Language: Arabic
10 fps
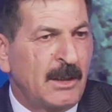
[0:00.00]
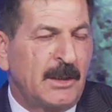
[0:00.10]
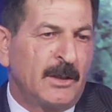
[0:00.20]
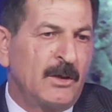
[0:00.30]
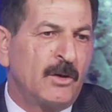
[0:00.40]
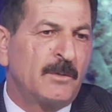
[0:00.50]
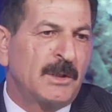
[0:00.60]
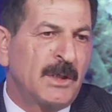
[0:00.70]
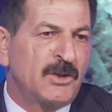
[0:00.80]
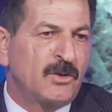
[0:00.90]
يعني اليوم
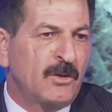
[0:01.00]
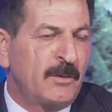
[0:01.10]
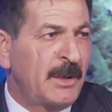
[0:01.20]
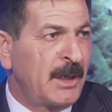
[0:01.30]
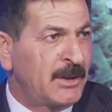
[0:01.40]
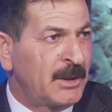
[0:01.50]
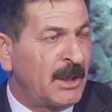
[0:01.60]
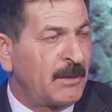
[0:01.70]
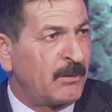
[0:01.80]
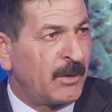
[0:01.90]
التاجر هو اذا
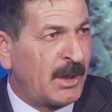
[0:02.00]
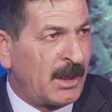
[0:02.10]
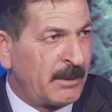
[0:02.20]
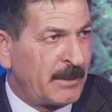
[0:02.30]
جايب بضاعه